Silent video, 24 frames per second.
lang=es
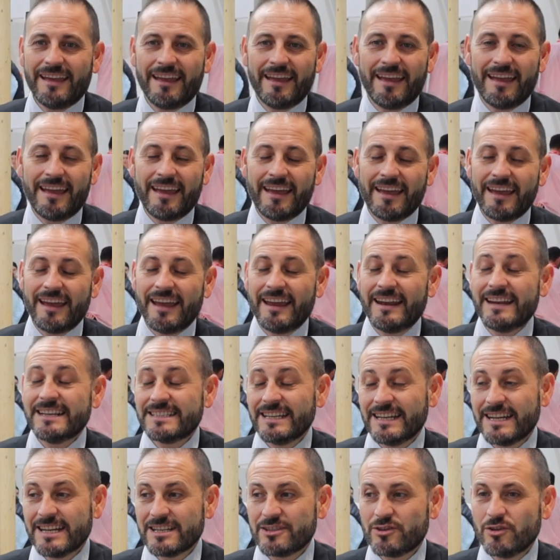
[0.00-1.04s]
Eh, en
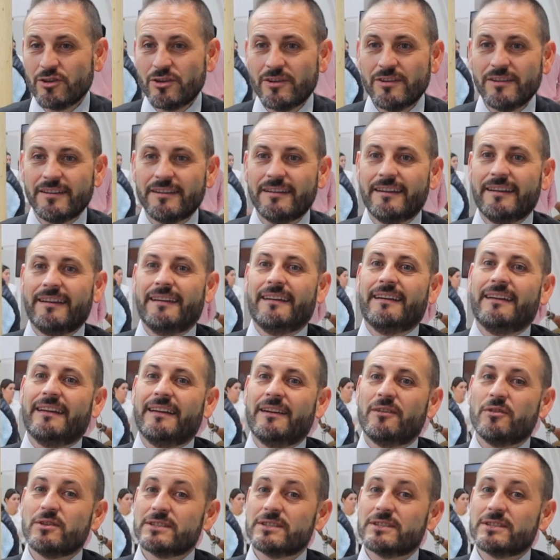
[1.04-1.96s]
este caso, eh,